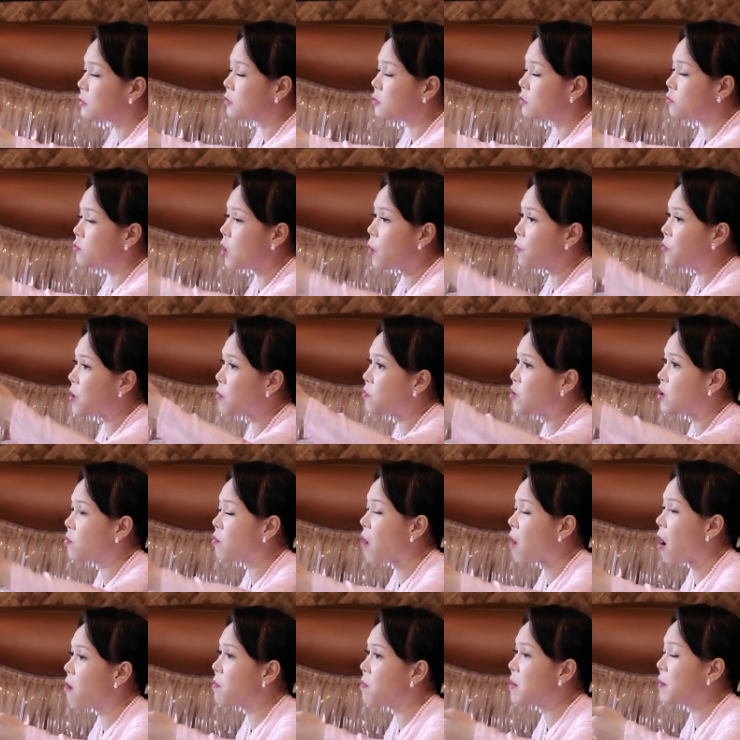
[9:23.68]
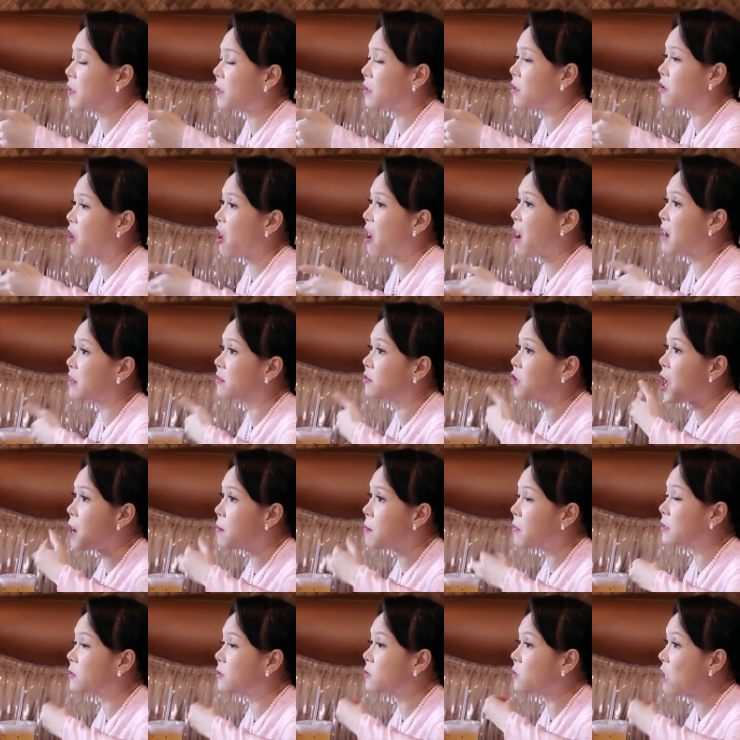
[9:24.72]
Một trong những món mà mình có thể ăn thêm,
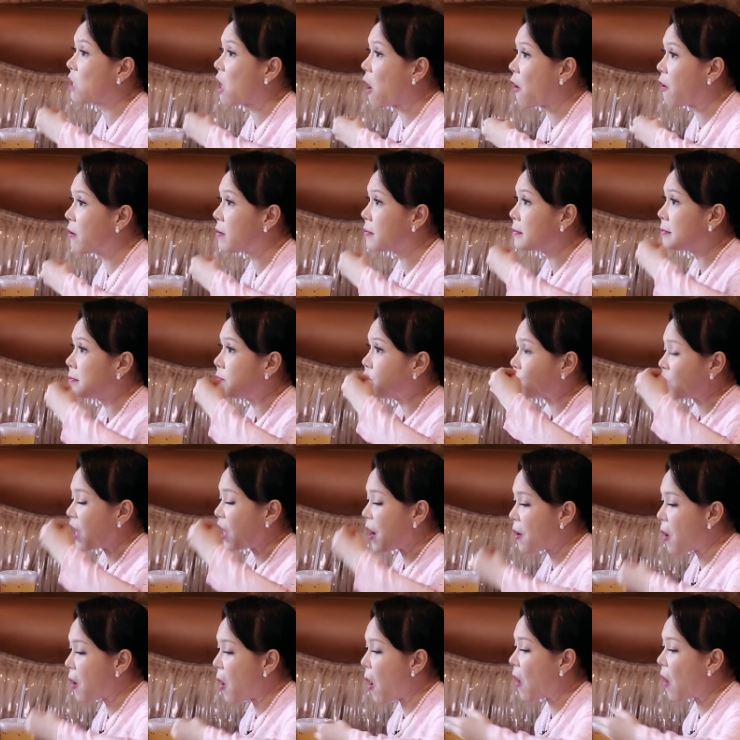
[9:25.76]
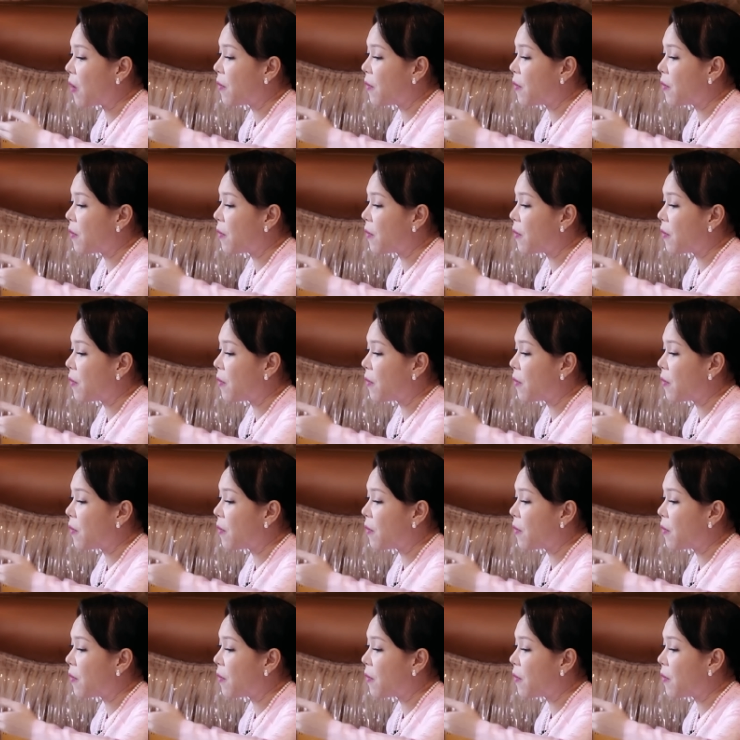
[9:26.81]
ăn chơi, ăn ngon